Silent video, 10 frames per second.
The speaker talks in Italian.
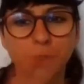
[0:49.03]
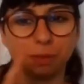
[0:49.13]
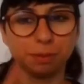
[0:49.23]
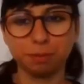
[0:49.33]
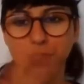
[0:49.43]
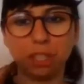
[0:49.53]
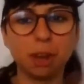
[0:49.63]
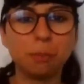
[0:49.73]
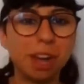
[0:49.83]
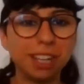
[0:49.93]
mm,
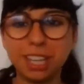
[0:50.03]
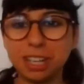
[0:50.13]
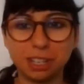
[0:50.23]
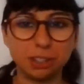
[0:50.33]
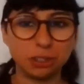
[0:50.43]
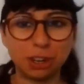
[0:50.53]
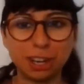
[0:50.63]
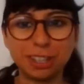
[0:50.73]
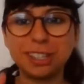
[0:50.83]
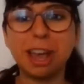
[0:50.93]
diciamo anche in che
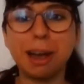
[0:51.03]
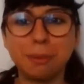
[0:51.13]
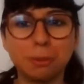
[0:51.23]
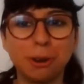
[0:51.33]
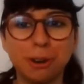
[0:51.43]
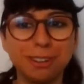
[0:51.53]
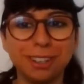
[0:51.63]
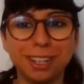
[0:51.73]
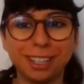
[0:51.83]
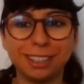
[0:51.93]
zona siamo
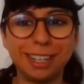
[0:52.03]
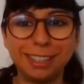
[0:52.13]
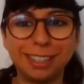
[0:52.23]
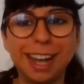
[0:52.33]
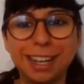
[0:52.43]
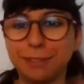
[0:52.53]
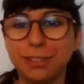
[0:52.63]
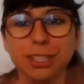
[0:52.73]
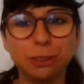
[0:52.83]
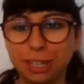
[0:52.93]
dell'Italia,
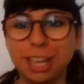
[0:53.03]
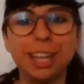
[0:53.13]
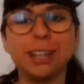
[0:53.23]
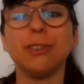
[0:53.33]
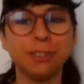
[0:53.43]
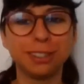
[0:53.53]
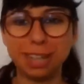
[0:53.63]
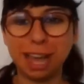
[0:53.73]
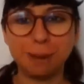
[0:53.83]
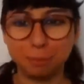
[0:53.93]
visto che non
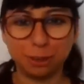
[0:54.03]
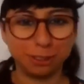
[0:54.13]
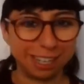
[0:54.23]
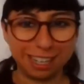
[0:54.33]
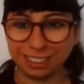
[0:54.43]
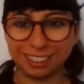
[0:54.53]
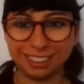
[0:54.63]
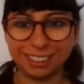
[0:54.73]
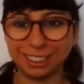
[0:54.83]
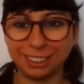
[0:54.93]
siamo nella
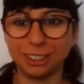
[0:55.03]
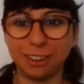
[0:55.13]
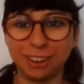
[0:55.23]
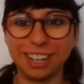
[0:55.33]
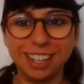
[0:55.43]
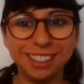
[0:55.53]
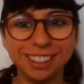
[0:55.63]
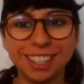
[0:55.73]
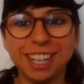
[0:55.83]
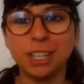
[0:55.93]
stessa zona.
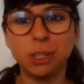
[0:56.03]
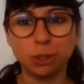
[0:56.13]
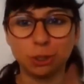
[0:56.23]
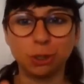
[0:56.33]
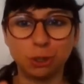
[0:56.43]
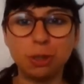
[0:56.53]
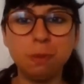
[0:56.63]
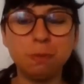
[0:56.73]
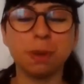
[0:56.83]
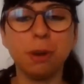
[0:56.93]
Io sono
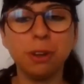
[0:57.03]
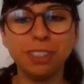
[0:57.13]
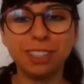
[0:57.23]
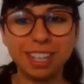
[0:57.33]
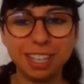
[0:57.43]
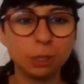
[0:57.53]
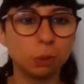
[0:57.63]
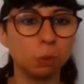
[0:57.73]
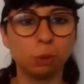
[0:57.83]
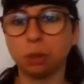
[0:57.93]
in Piemonte,
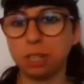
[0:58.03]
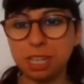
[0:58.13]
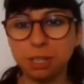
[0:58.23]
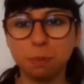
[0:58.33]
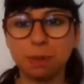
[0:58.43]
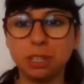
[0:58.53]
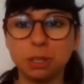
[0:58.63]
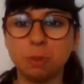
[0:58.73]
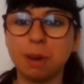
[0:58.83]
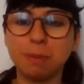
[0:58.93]
su Torino
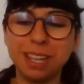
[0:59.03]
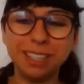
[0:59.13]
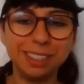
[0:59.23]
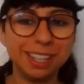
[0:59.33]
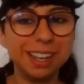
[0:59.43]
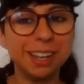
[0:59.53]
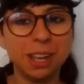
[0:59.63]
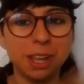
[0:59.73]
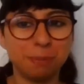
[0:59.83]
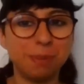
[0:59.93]
principalmente,
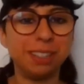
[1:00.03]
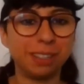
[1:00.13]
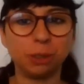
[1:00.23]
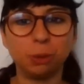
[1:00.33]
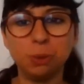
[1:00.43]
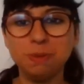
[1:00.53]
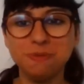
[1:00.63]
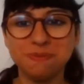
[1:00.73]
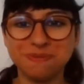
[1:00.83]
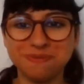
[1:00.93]
mentre tu?
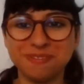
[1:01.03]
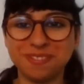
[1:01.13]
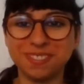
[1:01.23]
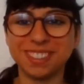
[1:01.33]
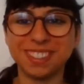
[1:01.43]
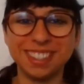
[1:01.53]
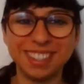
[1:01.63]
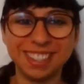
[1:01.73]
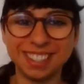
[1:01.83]
Io sono in